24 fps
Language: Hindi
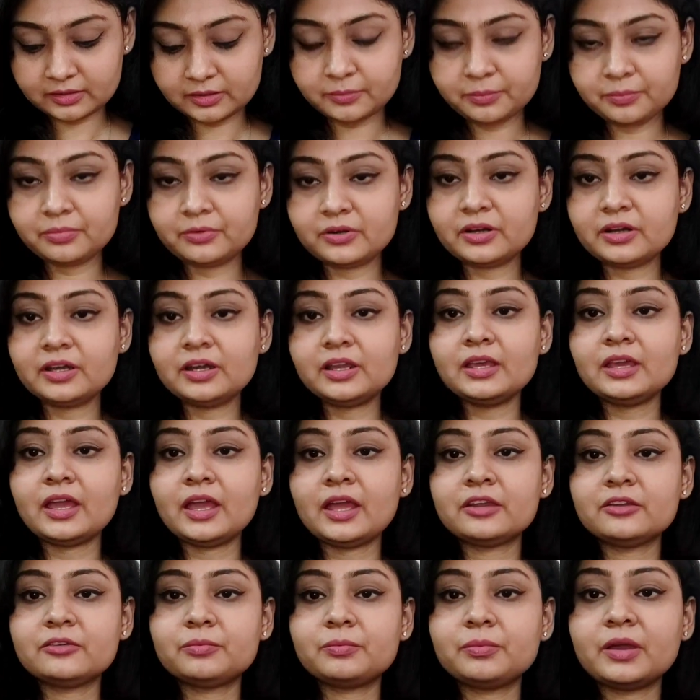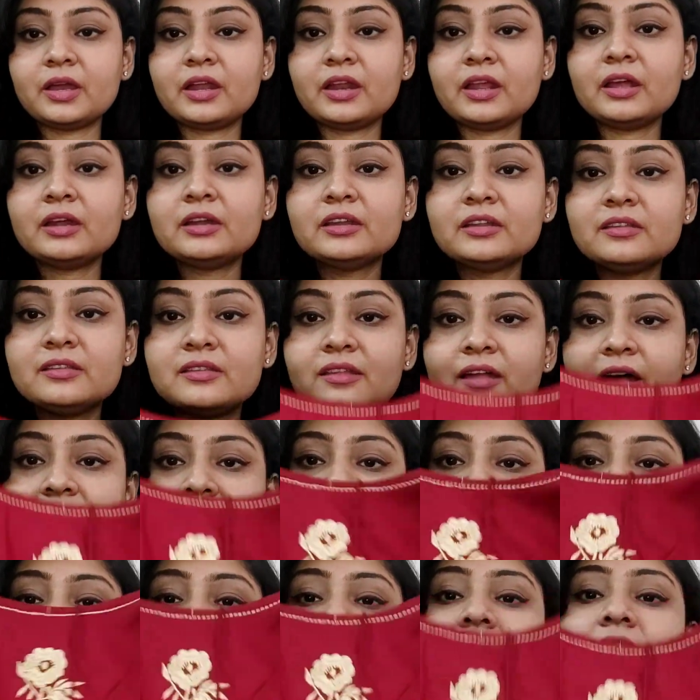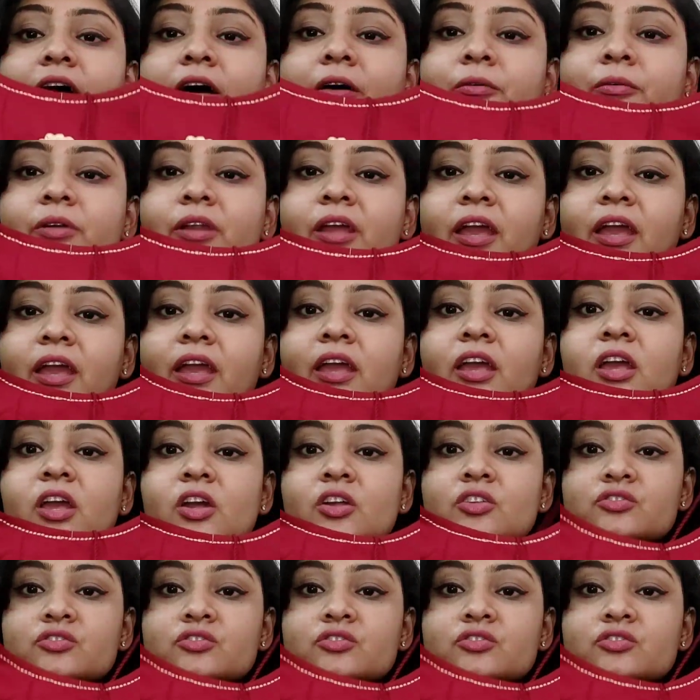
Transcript: ज़्यादा प्रिटी एंड प्यारा डिज़ाइनर गाउन है